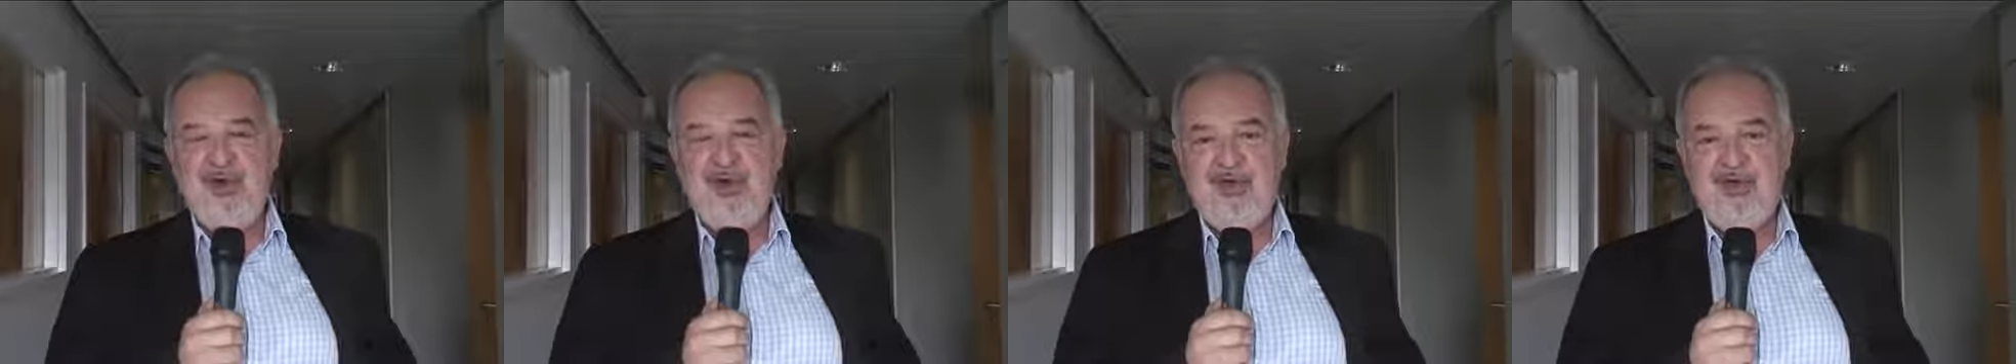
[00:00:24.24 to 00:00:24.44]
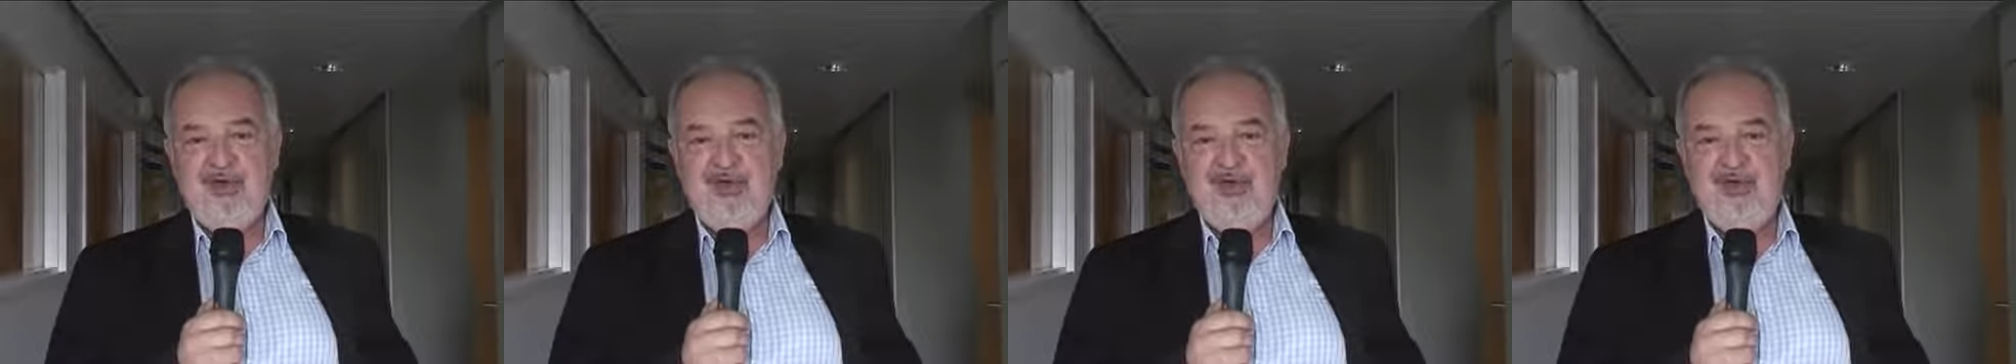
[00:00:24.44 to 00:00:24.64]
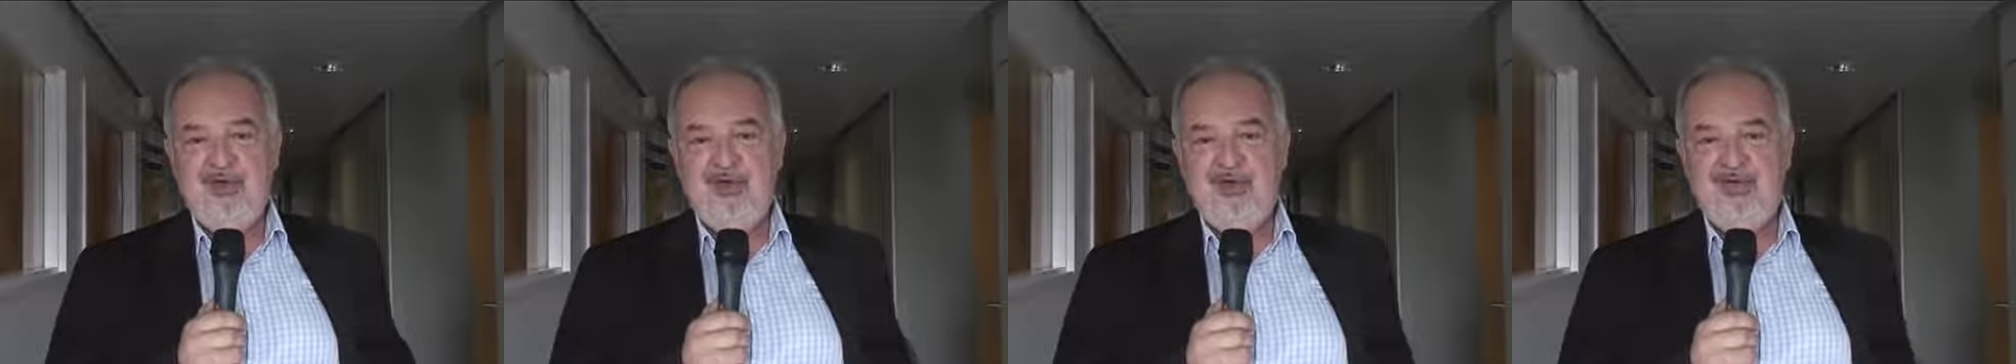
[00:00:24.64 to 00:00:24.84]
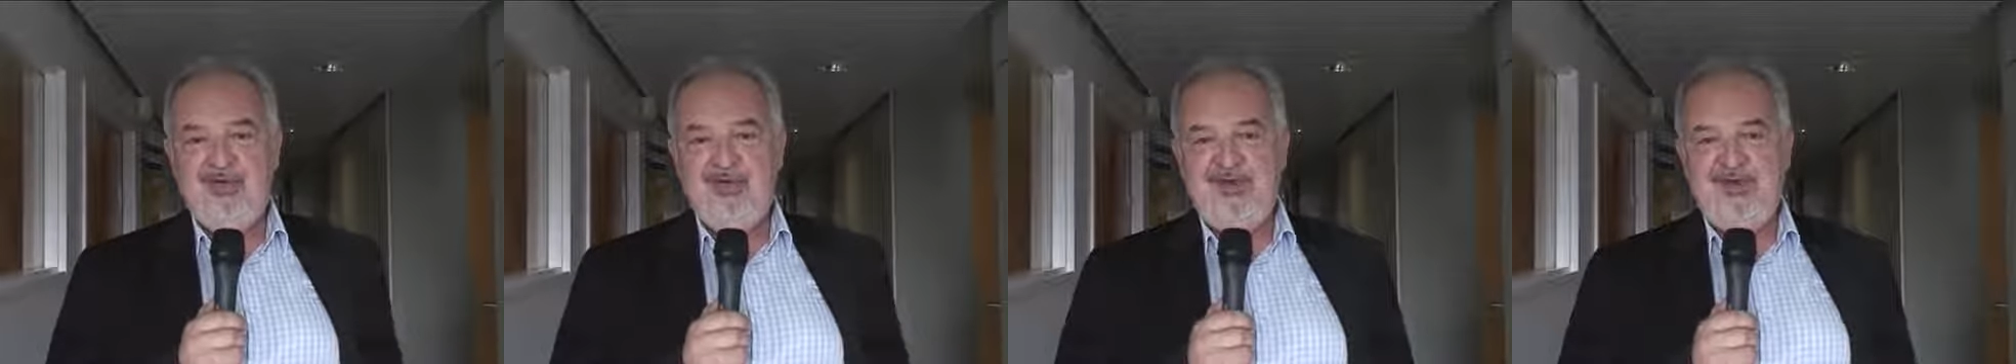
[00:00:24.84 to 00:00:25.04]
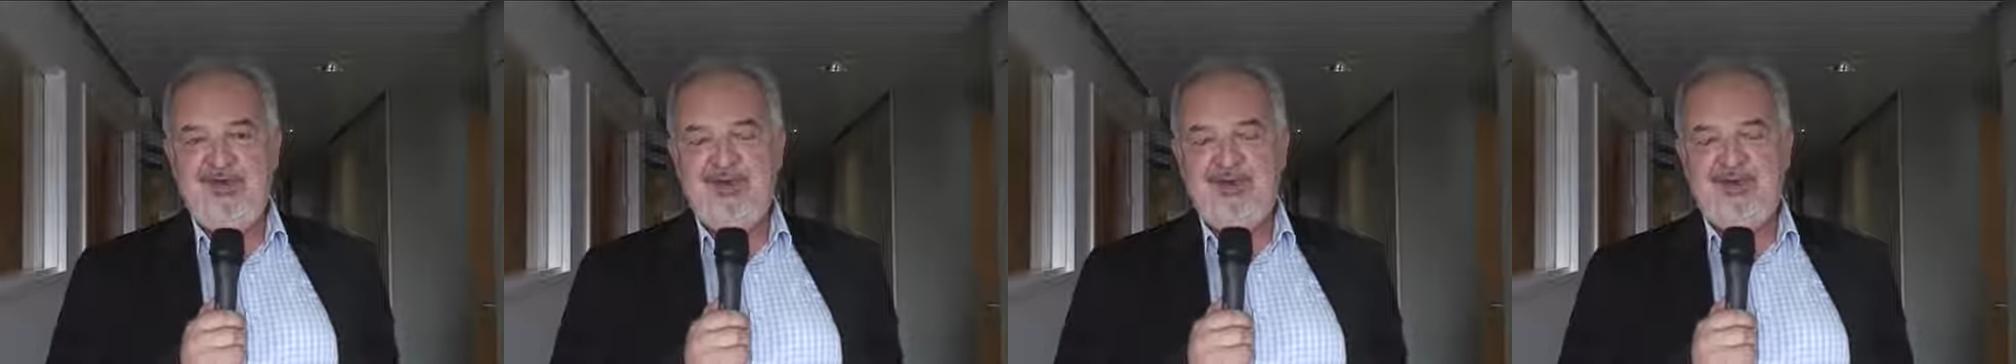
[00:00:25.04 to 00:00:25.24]
Euh,
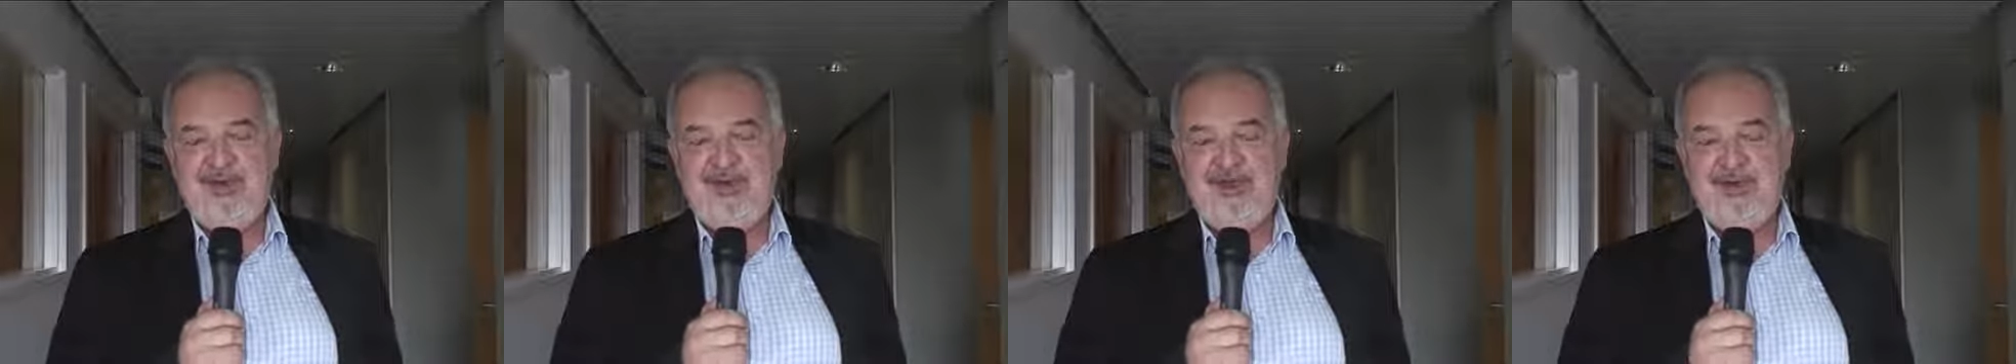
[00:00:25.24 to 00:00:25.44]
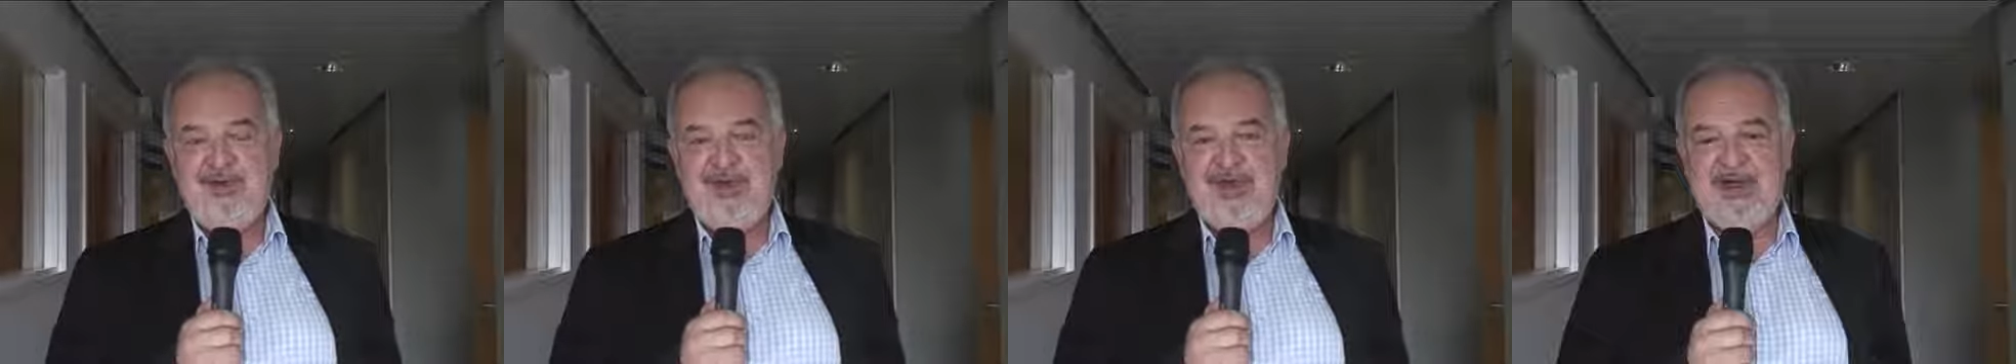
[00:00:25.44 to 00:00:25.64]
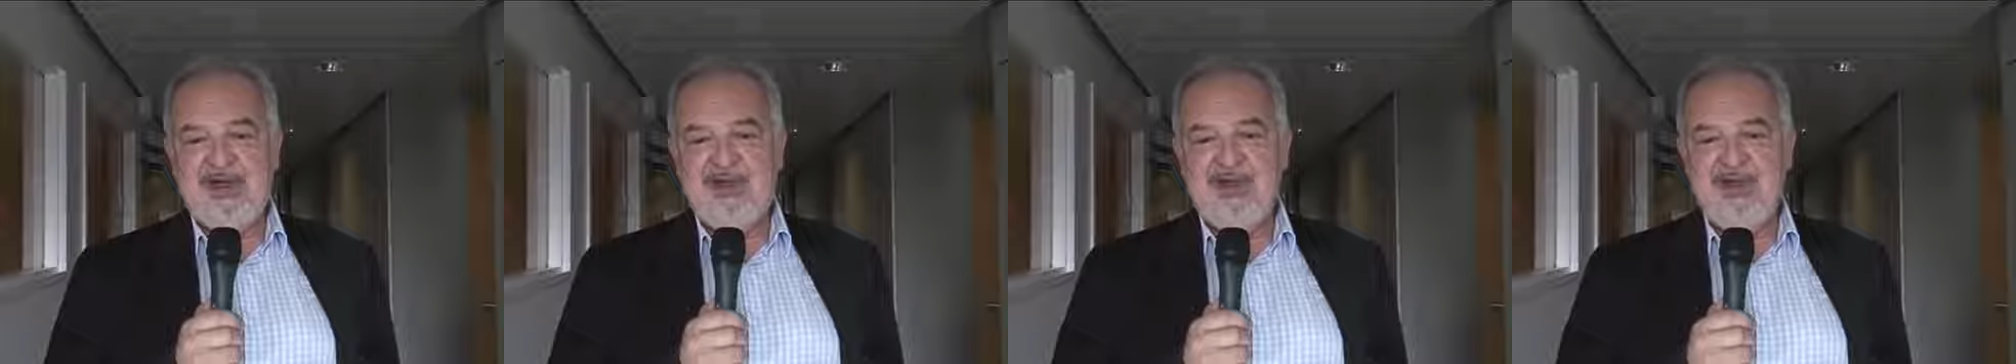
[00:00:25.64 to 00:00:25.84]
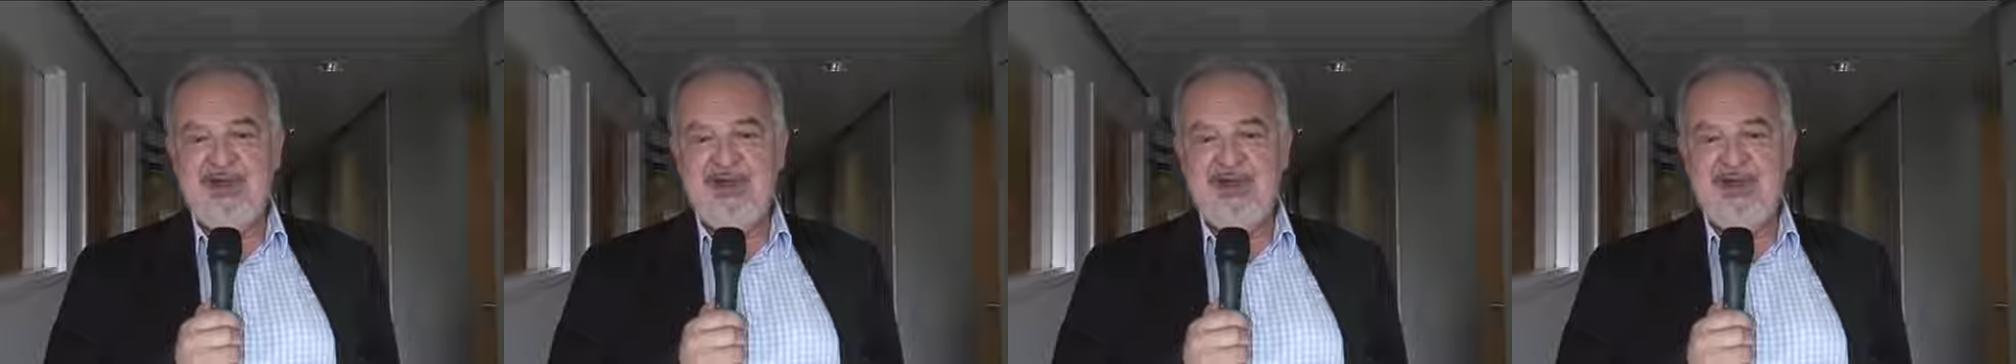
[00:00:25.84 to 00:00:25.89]
financé par